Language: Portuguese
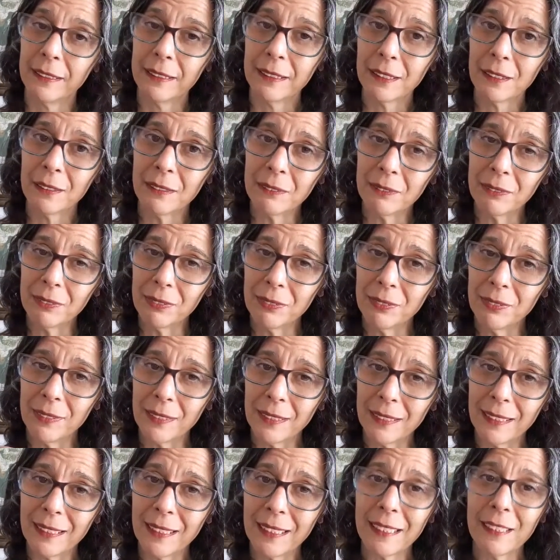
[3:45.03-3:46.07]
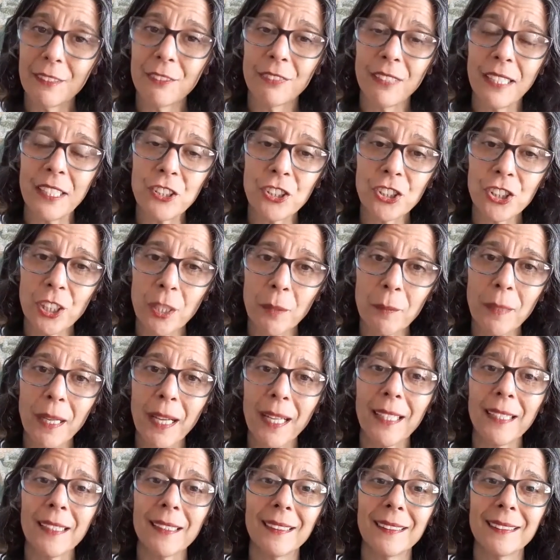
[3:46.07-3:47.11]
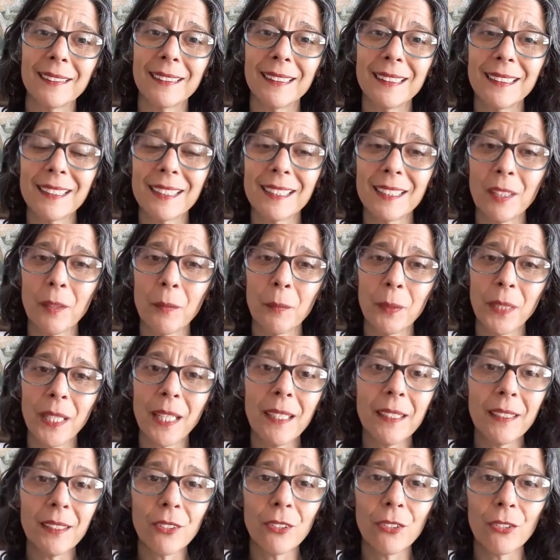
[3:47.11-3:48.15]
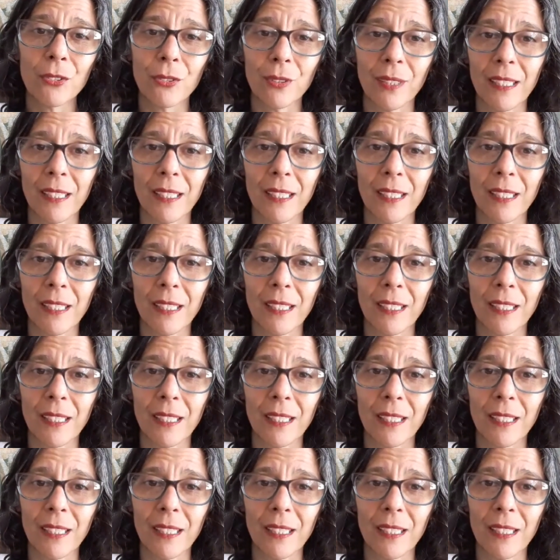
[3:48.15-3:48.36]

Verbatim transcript: Então, ela vai chamar atenção para isso,